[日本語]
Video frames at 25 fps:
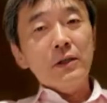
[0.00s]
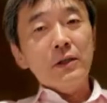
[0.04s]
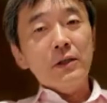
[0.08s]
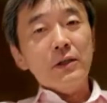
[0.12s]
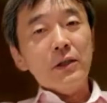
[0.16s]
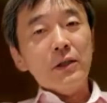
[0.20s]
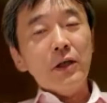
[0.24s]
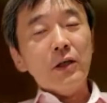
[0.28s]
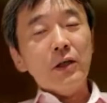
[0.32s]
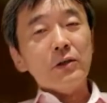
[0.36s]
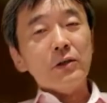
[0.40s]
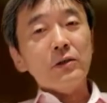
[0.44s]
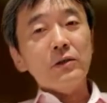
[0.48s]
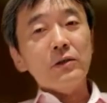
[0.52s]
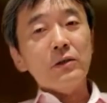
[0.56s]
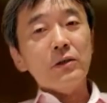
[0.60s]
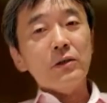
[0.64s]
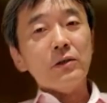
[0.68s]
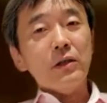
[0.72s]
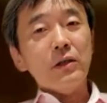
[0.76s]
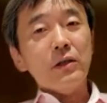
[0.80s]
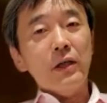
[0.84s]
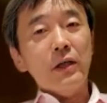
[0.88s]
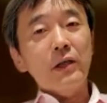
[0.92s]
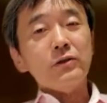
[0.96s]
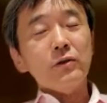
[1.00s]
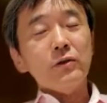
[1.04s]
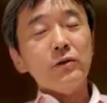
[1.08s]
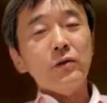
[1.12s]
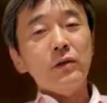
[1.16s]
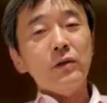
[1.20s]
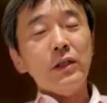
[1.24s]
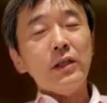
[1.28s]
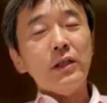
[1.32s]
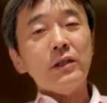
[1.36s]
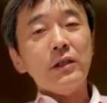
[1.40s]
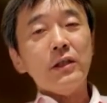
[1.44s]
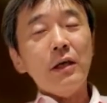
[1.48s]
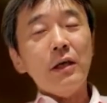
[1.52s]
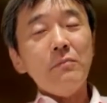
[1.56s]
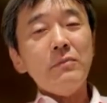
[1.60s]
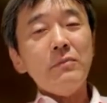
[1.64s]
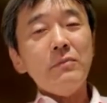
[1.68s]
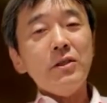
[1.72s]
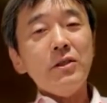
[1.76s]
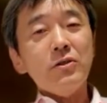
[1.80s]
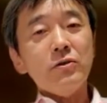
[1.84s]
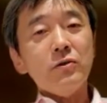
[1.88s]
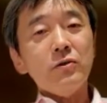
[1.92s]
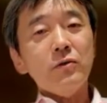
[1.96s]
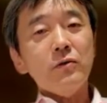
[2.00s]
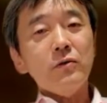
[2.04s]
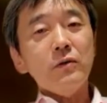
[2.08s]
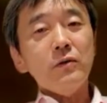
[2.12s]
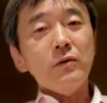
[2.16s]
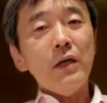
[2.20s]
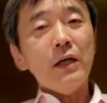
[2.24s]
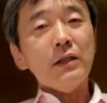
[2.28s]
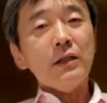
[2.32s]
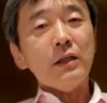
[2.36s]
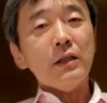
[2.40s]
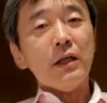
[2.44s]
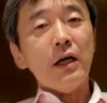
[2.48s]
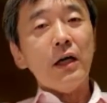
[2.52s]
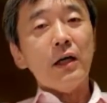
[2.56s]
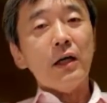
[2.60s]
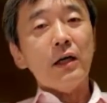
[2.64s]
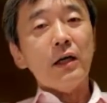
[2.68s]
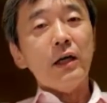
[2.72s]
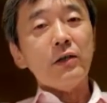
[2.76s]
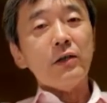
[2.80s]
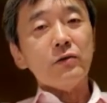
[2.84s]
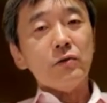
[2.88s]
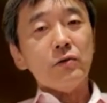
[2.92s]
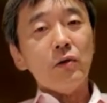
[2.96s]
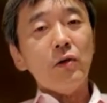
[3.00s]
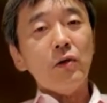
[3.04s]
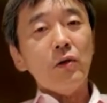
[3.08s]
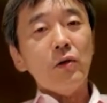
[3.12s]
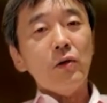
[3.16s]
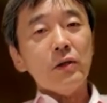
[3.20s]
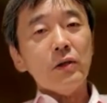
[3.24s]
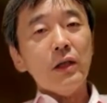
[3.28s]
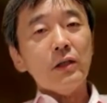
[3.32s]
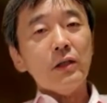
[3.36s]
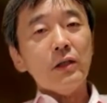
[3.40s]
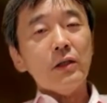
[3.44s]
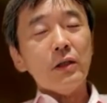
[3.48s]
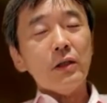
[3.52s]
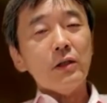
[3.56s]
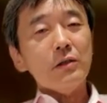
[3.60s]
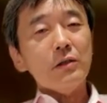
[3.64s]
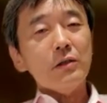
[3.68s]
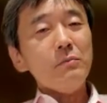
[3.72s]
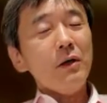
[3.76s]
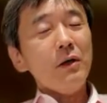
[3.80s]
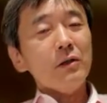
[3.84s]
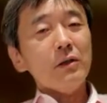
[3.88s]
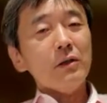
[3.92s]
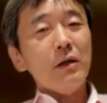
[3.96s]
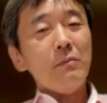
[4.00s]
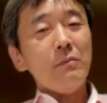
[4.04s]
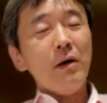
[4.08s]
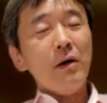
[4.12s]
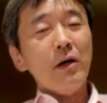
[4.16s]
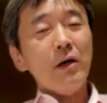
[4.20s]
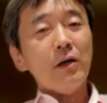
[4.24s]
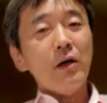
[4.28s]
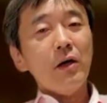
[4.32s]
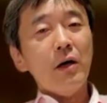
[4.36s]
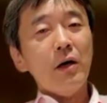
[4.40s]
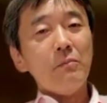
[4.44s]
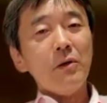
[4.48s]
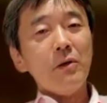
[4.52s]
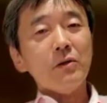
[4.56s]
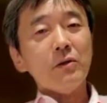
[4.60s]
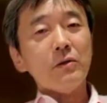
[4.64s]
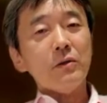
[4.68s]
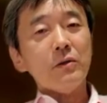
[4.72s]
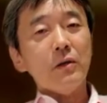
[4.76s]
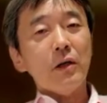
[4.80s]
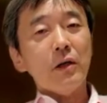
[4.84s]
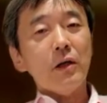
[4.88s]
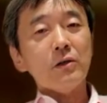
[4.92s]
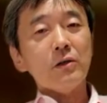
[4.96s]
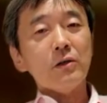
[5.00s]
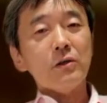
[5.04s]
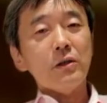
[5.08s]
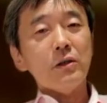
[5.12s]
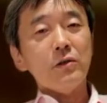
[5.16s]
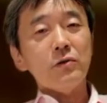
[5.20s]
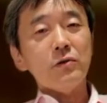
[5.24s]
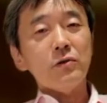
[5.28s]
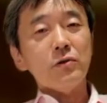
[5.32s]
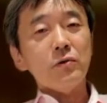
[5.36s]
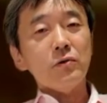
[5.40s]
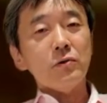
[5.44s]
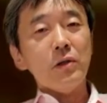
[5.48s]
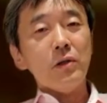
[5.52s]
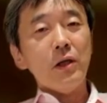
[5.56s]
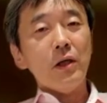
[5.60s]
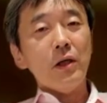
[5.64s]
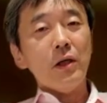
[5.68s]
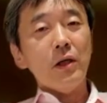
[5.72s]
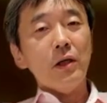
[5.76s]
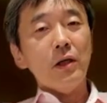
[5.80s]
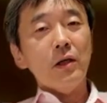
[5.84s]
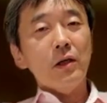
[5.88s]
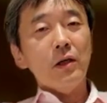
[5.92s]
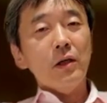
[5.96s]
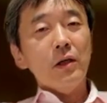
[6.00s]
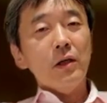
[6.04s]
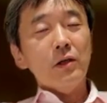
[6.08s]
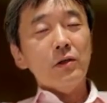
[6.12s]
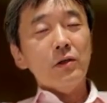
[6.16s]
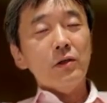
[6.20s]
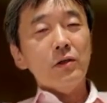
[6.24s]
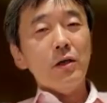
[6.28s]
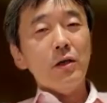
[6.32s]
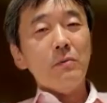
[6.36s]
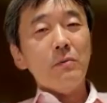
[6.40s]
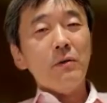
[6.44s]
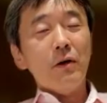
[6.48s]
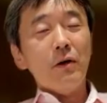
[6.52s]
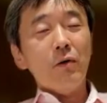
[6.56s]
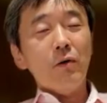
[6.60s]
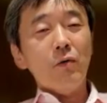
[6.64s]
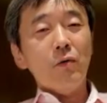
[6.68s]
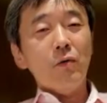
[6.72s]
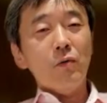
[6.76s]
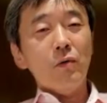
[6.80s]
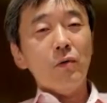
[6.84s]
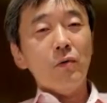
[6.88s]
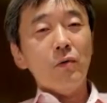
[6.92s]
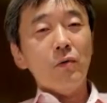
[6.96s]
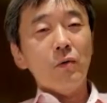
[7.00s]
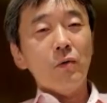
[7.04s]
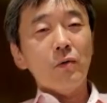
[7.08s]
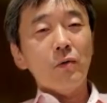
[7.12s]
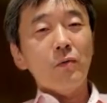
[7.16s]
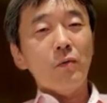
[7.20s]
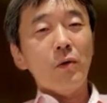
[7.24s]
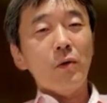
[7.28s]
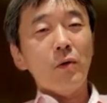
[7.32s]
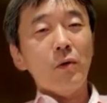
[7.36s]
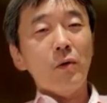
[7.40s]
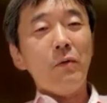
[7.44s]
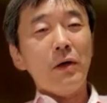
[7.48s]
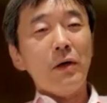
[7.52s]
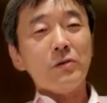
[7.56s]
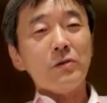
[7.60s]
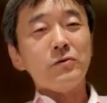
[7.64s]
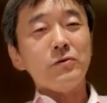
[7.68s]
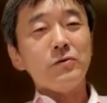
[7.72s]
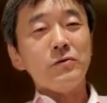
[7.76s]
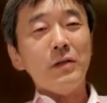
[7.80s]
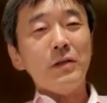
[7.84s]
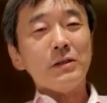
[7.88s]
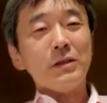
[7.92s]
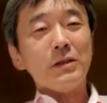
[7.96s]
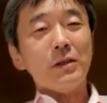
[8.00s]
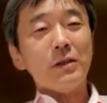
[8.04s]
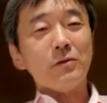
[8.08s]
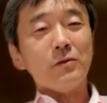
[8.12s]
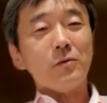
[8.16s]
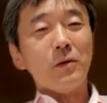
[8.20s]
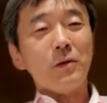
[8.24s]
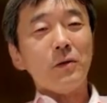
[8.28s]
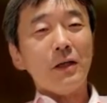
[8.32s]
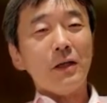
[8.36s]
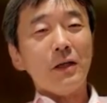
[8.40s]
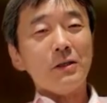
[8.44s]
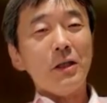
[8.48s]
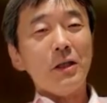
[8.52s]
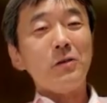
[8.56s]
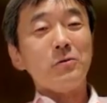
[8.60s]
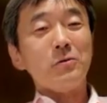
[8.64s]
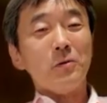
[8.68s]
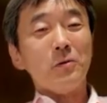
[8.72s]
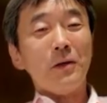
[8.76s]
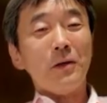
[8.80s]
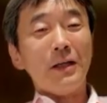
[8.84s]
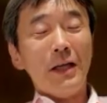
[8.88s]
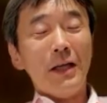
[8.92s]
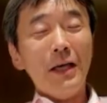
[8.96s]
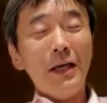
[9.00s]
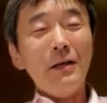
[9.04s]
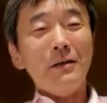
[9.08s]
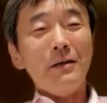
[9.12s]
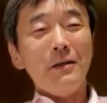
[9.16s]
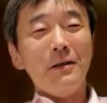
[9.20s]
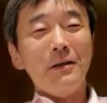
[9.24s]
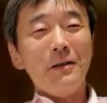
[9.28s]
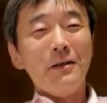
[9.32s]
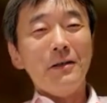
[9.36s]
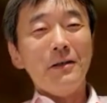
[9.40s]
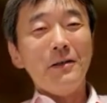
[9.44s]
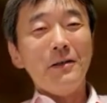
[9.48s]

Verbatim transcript: ん、いや、だってね、その立憲民主党の中で考えると、いや今、名前が上がってる人で言えば、小川淳也さんとかが出るとかね、う